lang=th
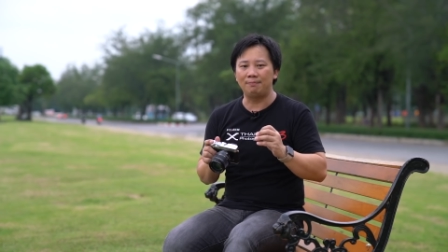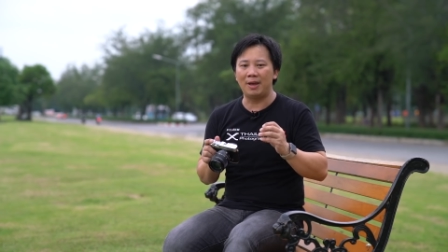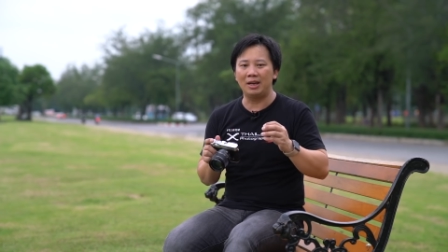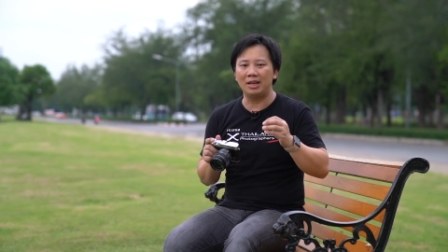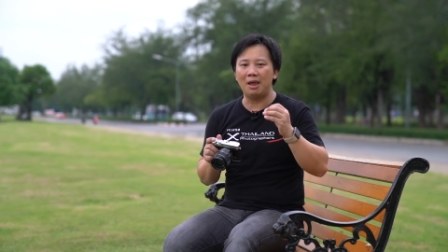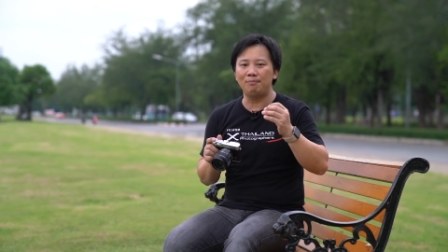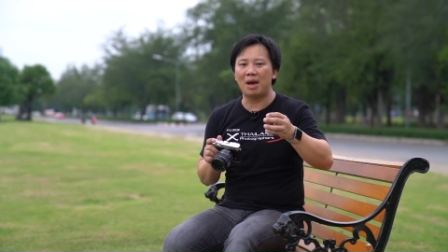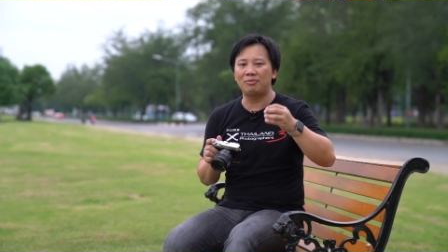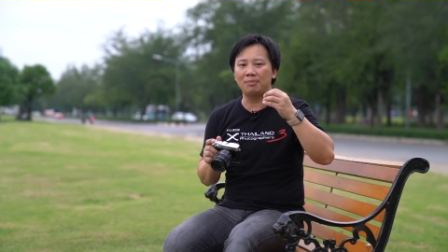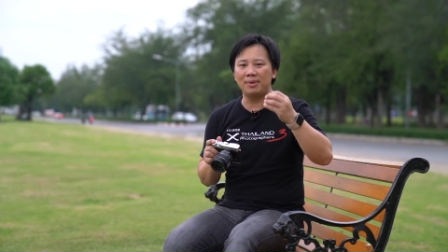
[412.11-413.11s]
เป็นการป
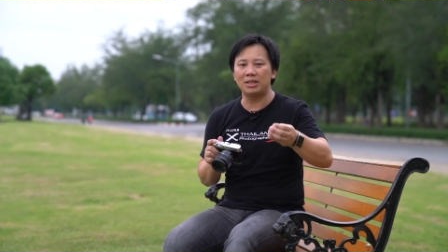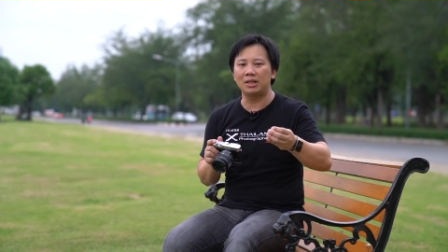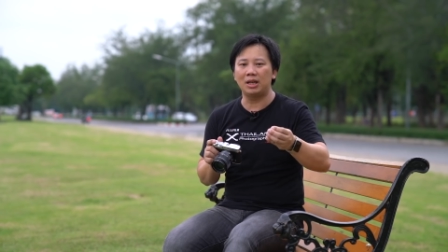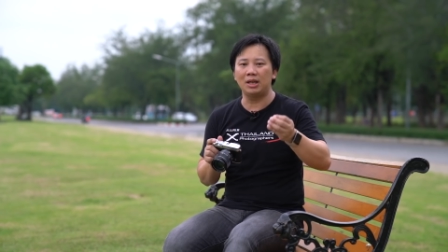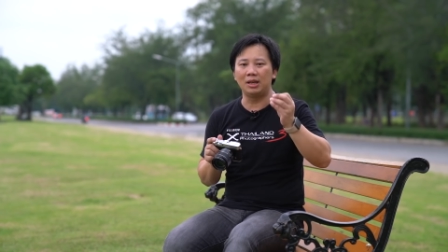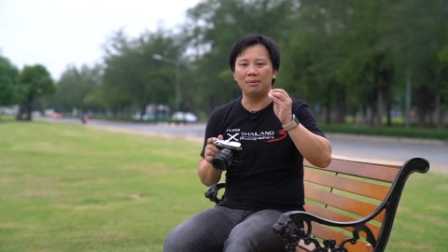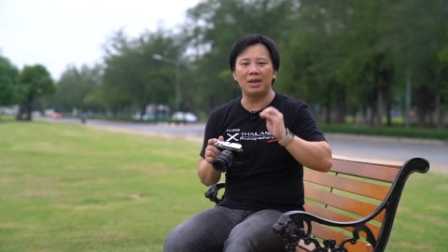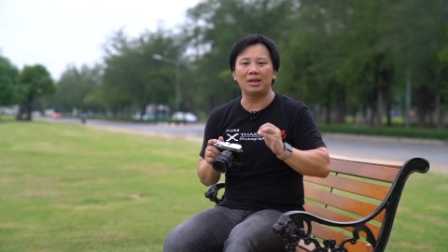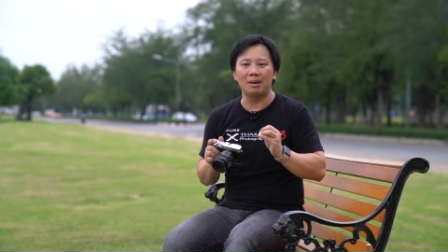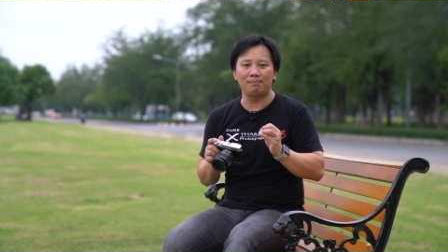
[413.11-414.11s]
รับสปีดชัตเตอร์หรือ
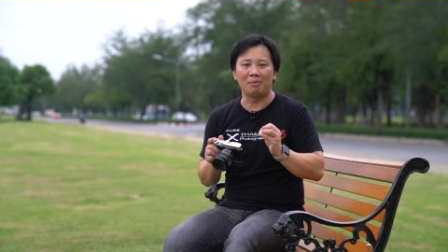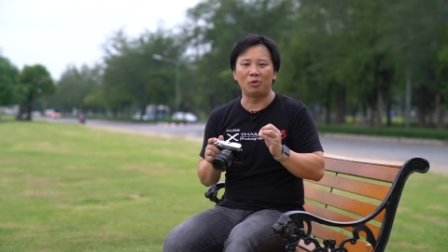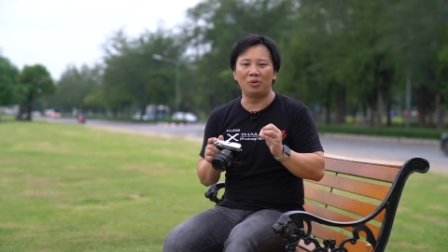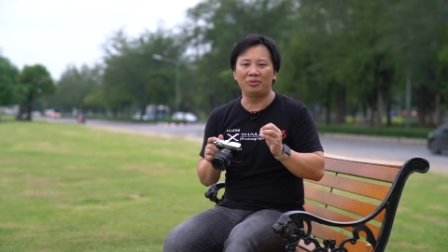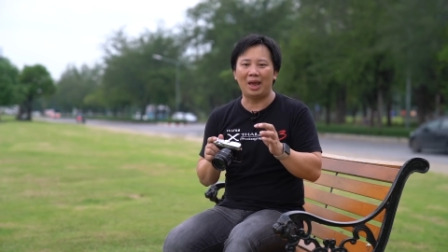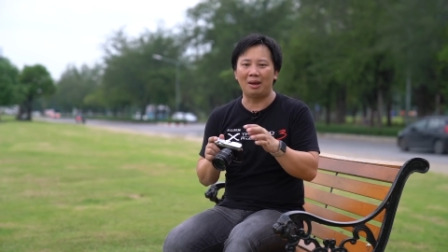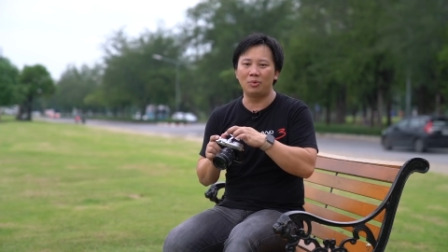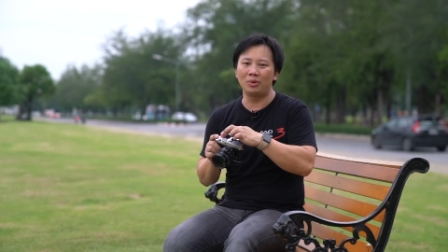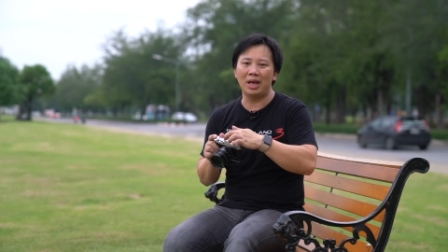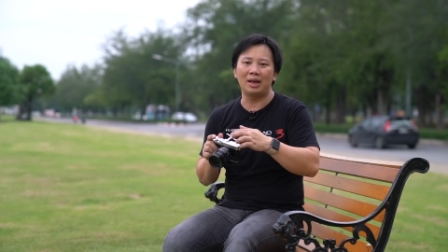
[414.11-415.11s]
เป็นการปรับรูปแสง
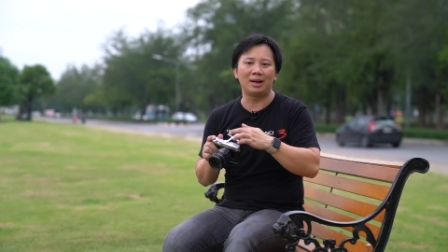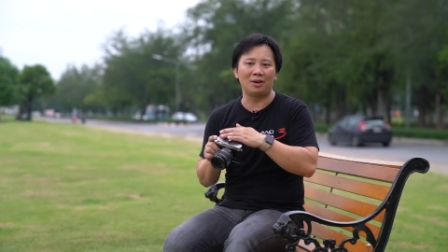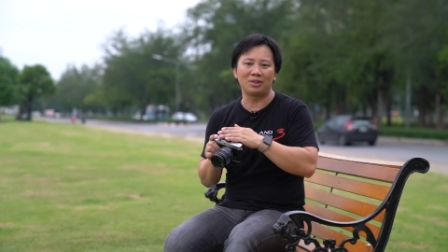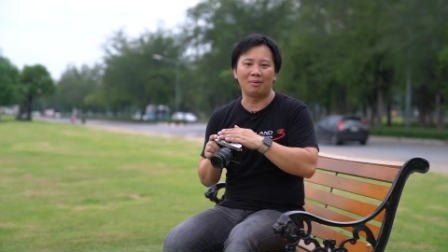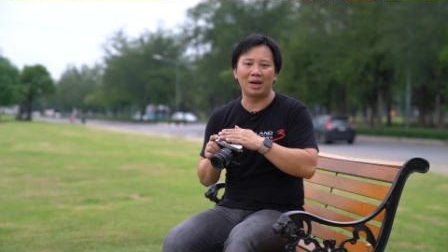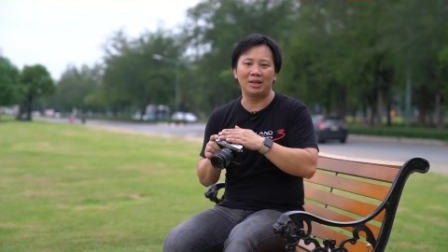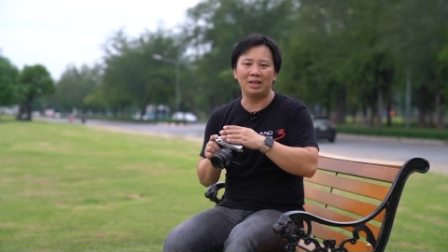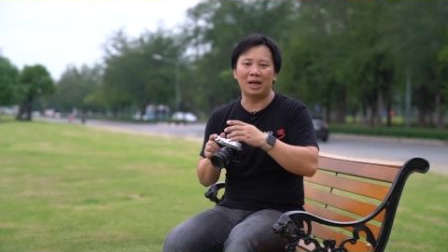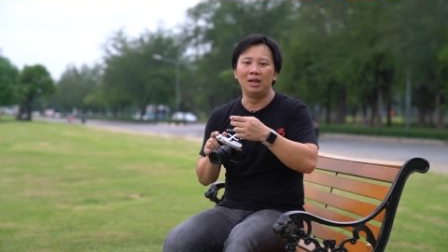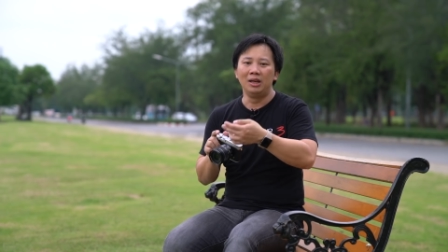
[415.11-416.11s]
พวกนี้เราสามารถที่จะ